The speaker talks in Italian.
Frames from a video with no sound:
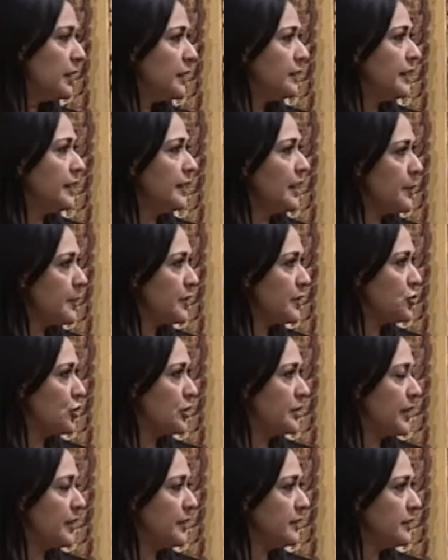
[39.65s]
nelle
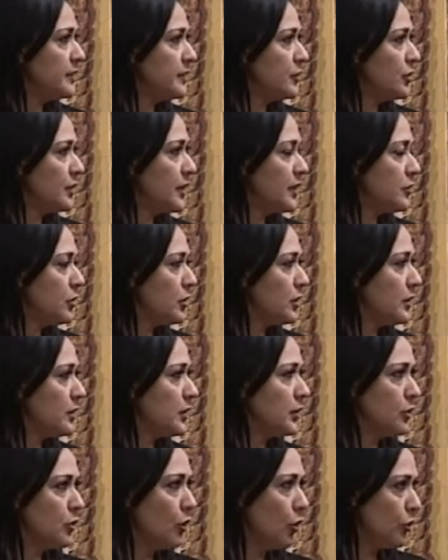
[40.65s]
precedenti occasioni
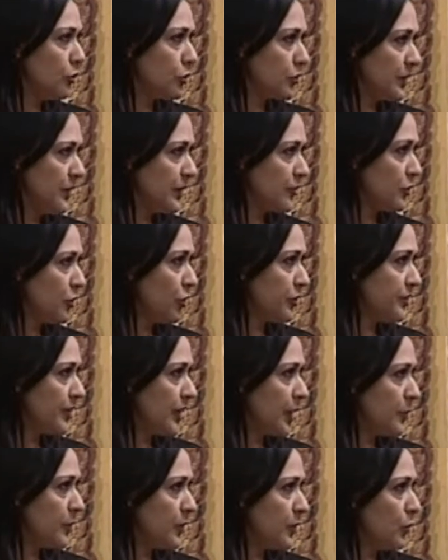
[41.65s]
di incontro, nella scorsa
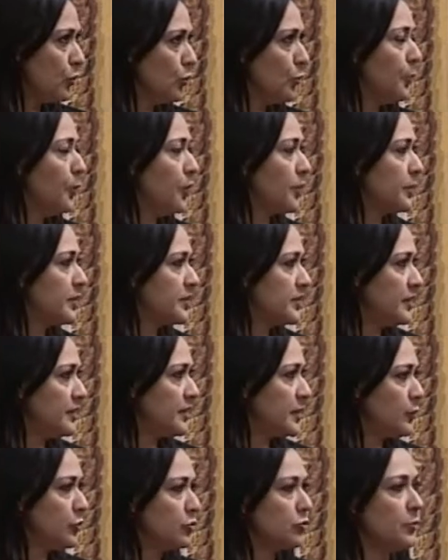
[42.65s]
Capigruppo, il
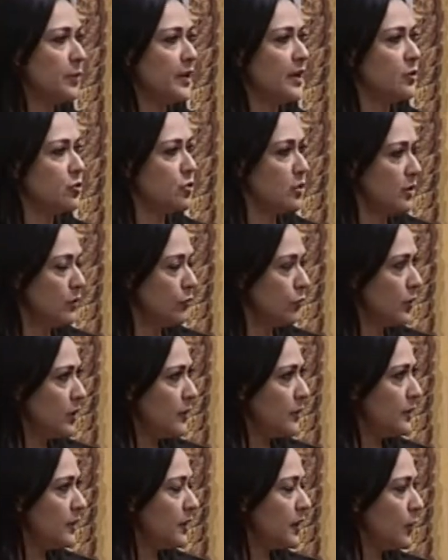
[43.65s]
Presidente Musumeci
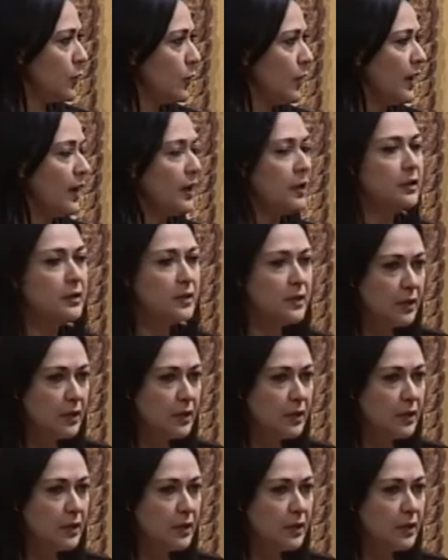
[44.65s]
vuole venire qua